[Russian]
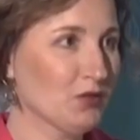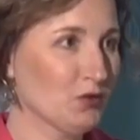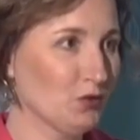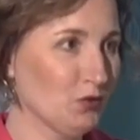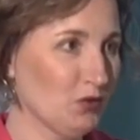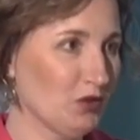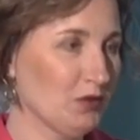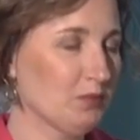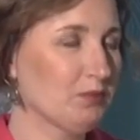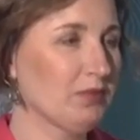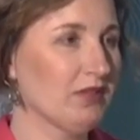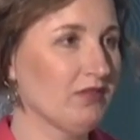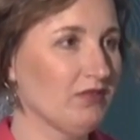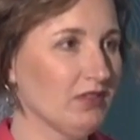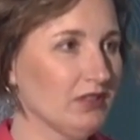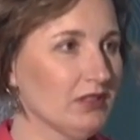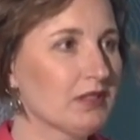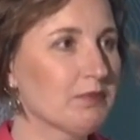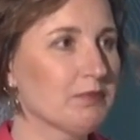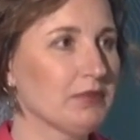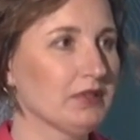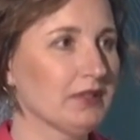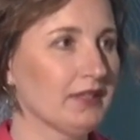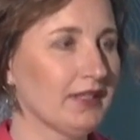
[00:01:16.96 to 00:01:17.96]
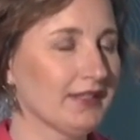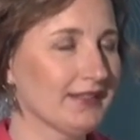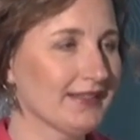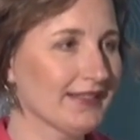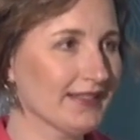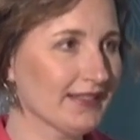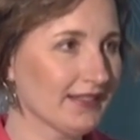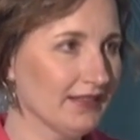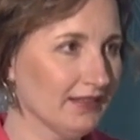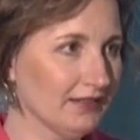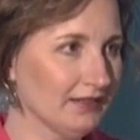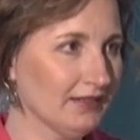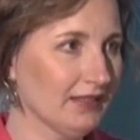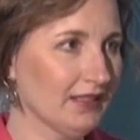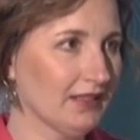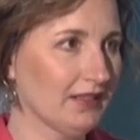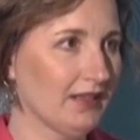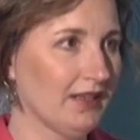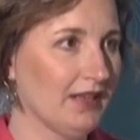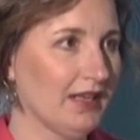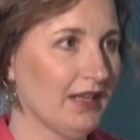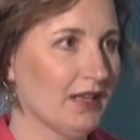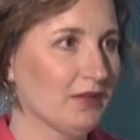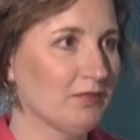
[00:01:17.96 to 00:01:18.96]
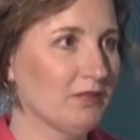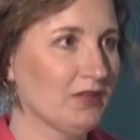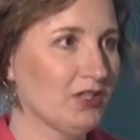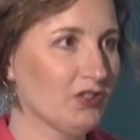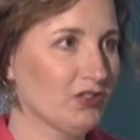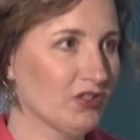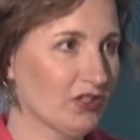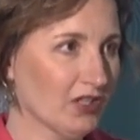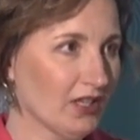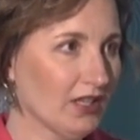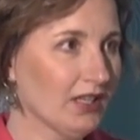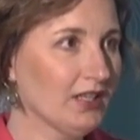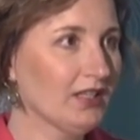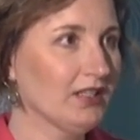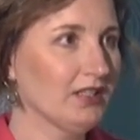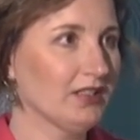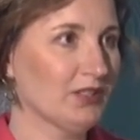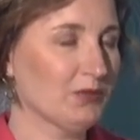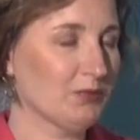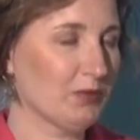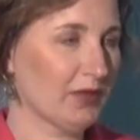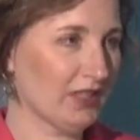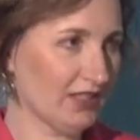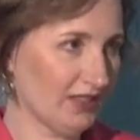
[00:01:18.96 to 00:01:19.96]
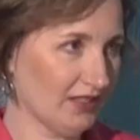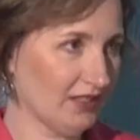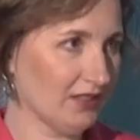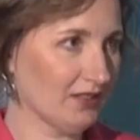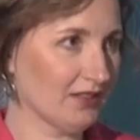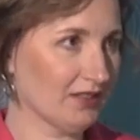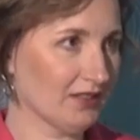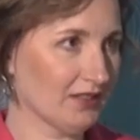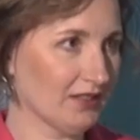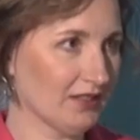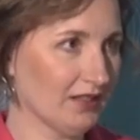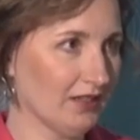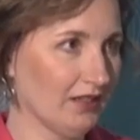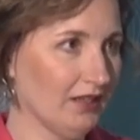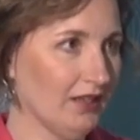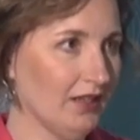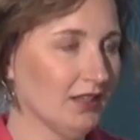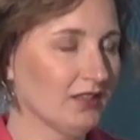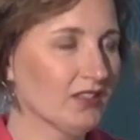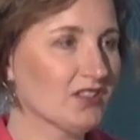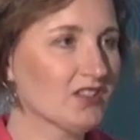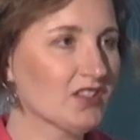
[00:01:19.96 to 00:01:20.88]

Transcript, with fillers: по сути, появилась полноценная большая экспозиция,